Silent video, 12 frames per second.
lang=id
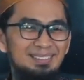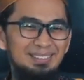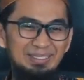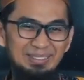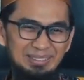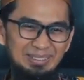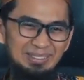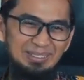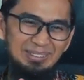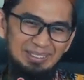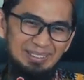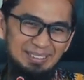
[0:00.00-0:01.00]

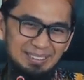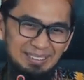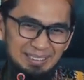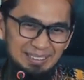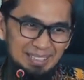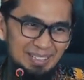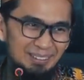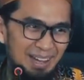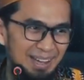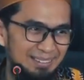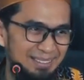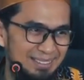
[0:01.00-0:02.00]
Tuh.
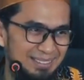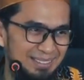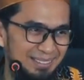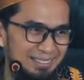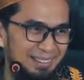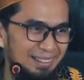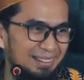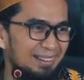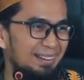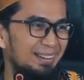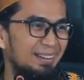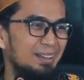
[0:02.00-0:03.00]
Wa atas
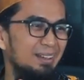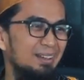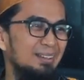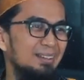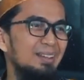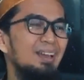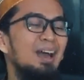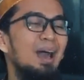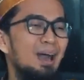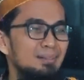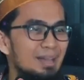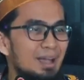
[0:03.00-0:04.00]
zakat.
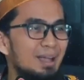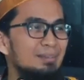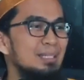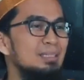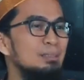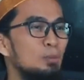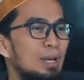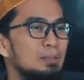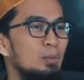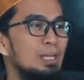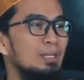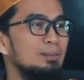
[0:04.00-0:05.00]
Ada
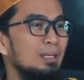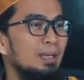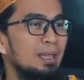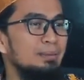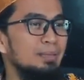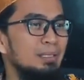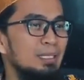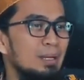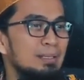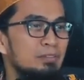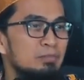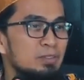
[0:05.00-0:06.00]
ketentuanku yang terkait dengan
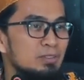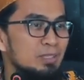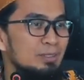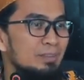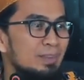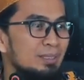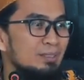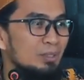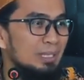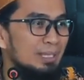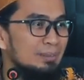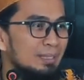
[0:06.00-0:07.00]
ibadah fisik namanya
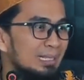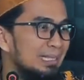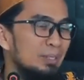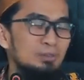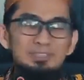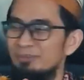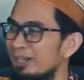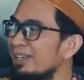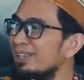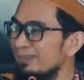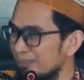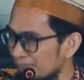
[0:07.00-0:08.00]
sholat. Kalian nggak usah
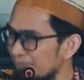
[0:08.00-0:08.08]
bayar.